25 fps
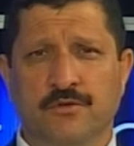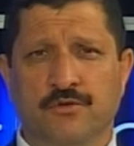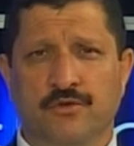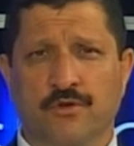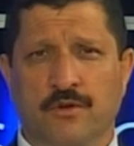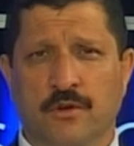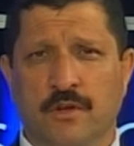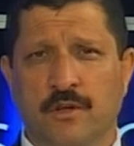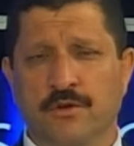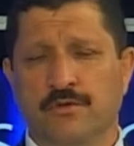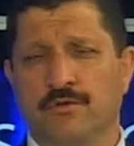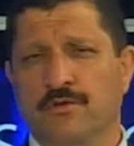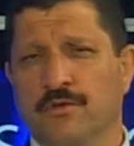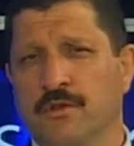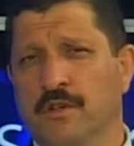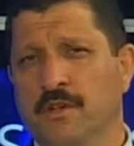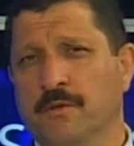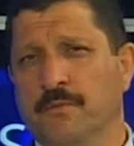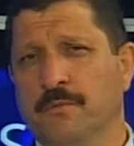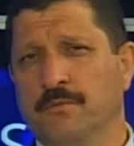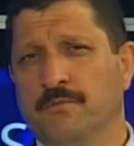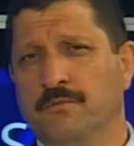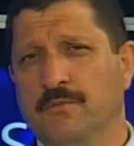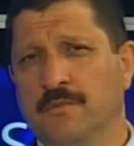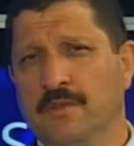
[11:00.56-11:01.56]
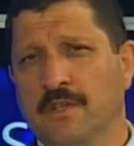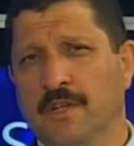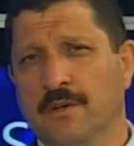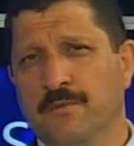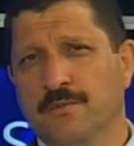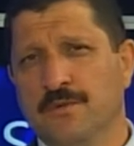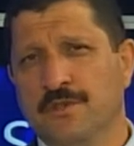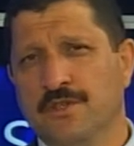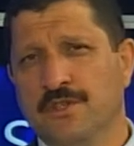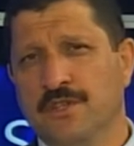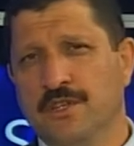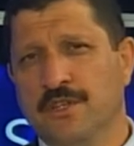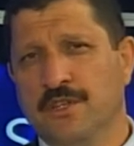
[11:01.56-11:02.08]
şöyle söyleyeyim.
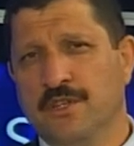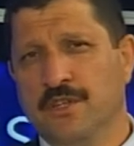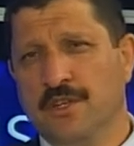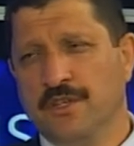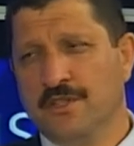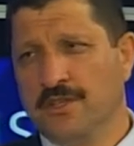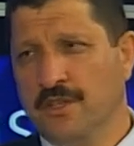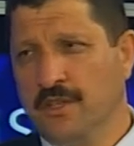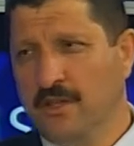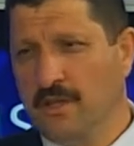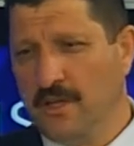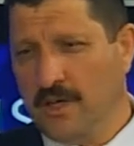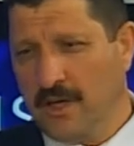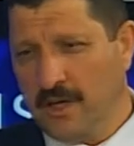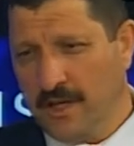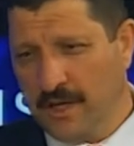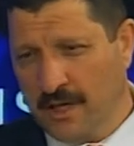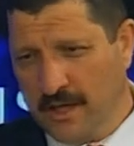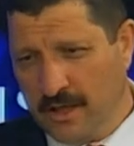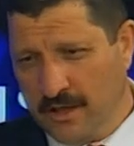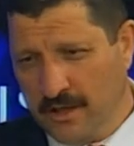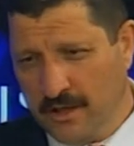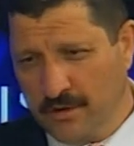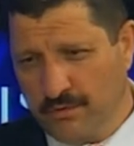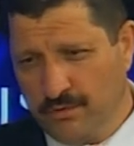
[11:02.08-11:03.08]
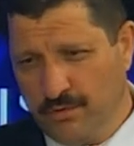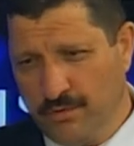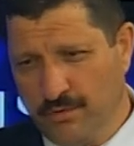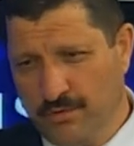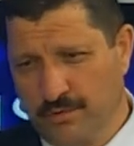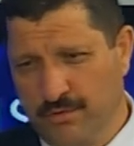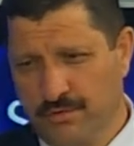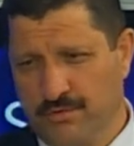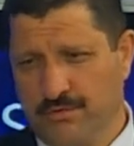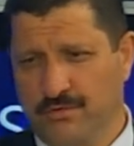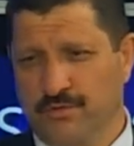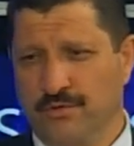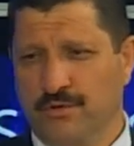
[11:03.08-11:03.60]
Demirciyi nasıl hayal
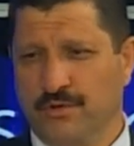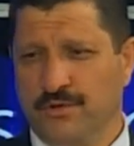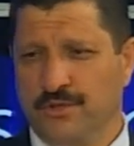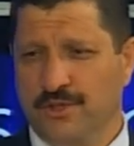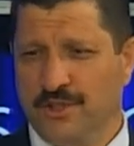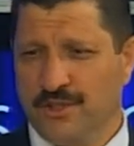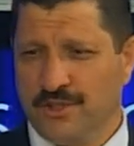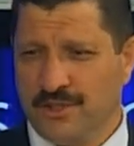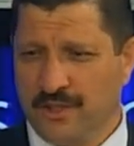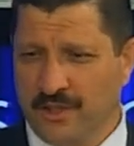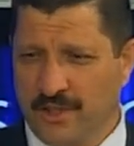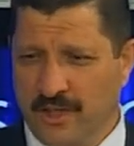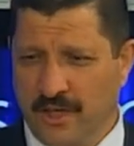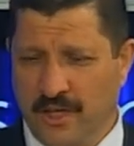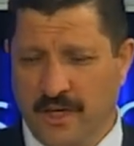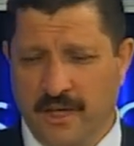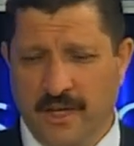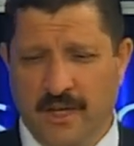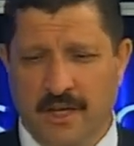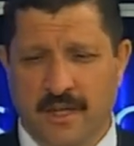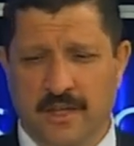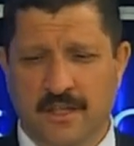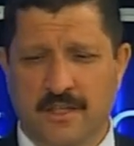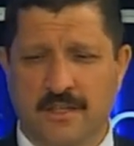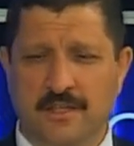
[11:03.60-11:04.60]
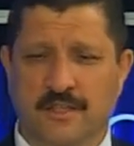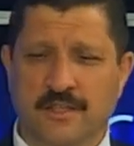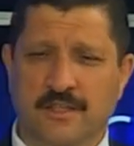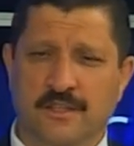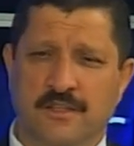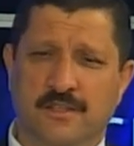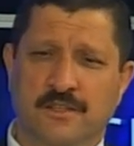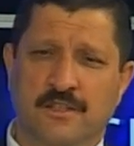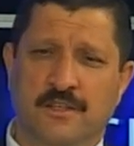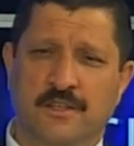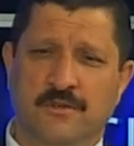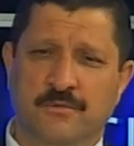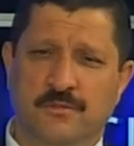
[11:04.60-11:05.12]
ediyoruz hı hı, noktasında hı. hayal
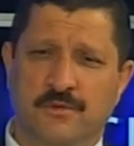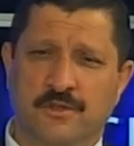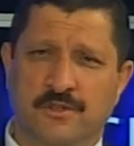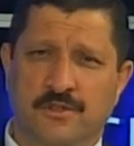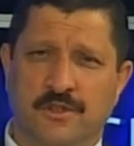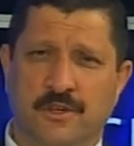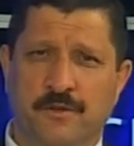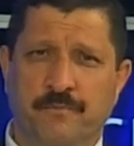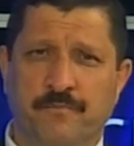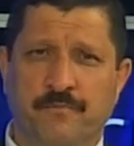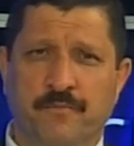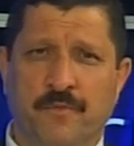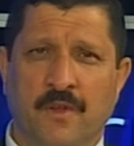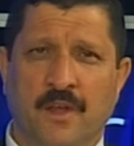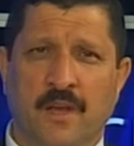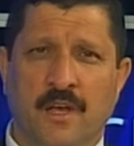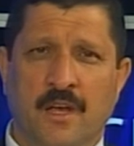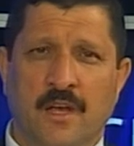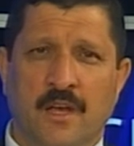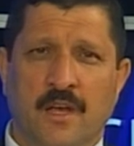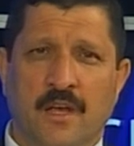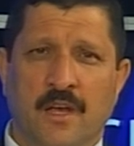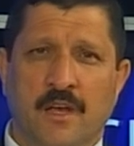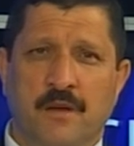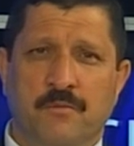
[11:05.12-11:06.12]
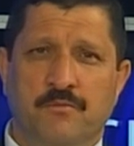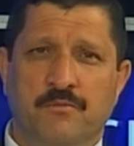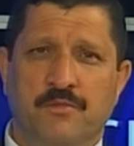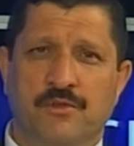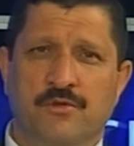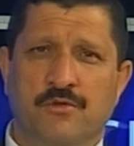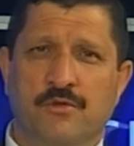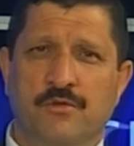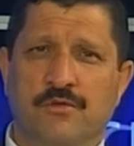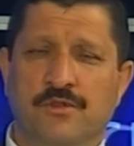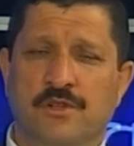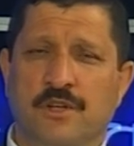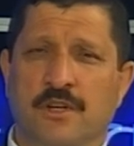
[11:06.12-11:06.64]
ettiğiniz demirci. Biz
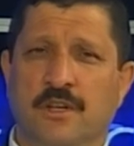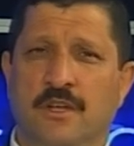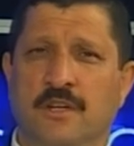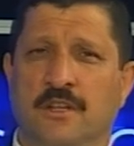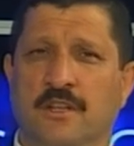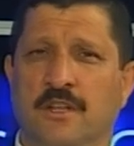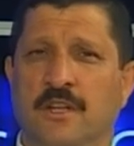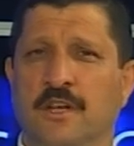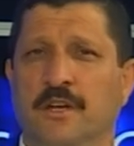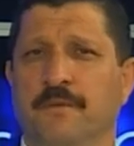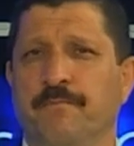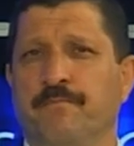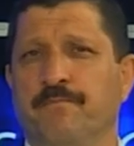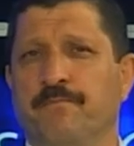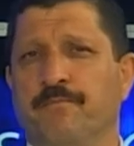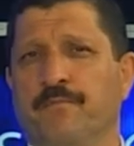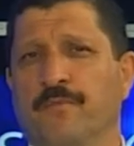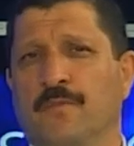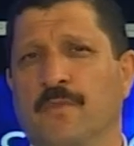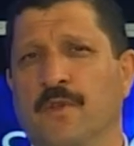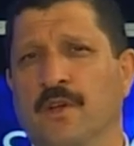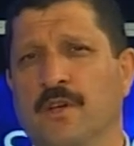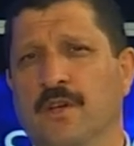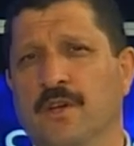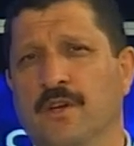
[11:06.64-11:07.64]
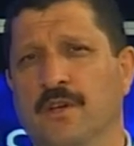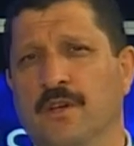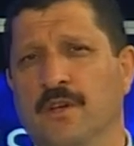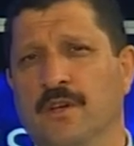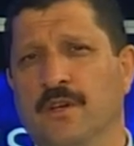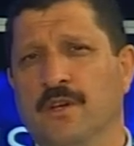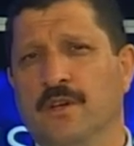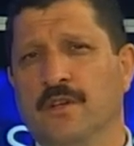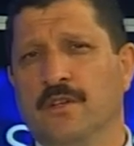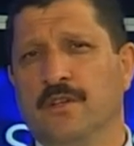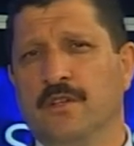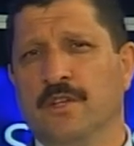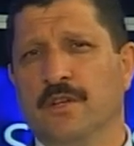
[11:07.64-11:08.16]
öncelikle e,
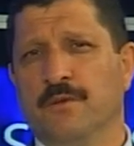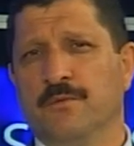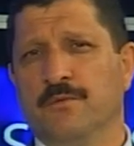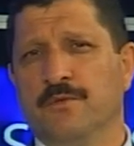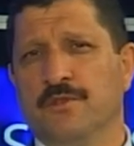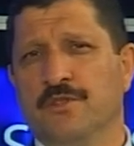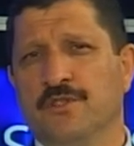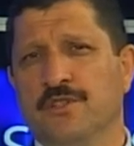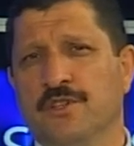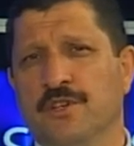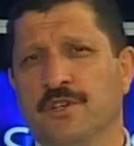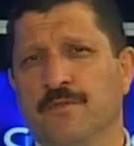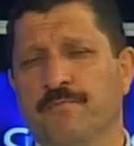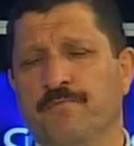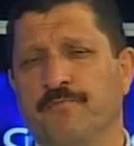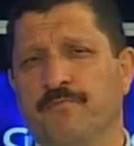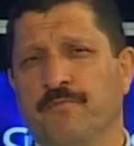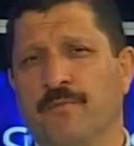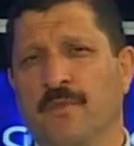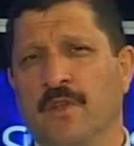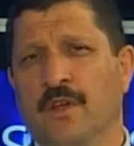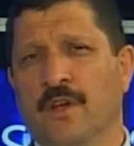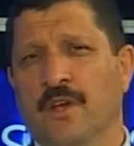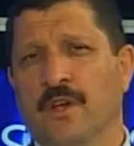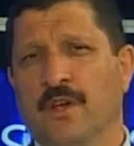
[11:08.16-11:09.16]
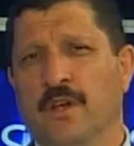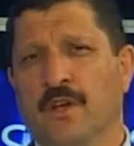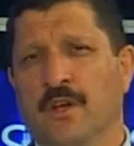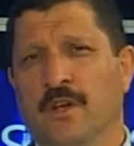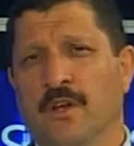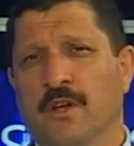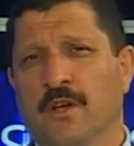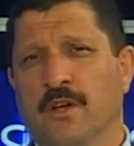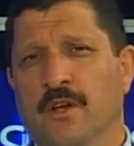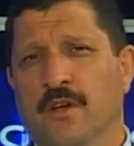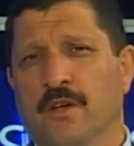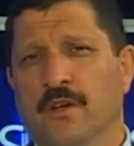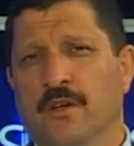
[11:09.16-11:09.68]
demirci
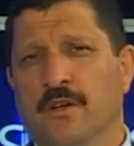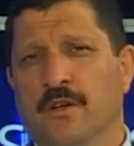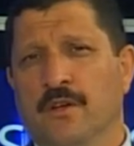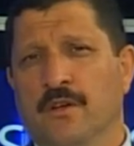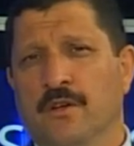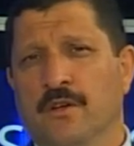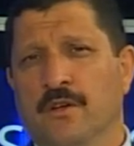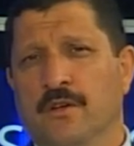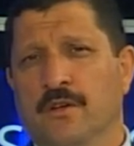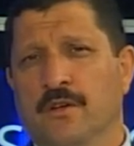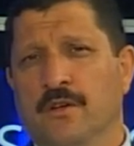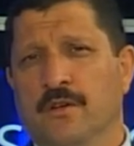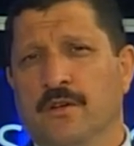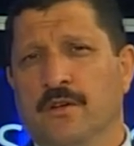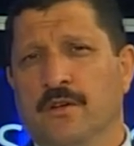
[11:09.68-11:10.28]
e,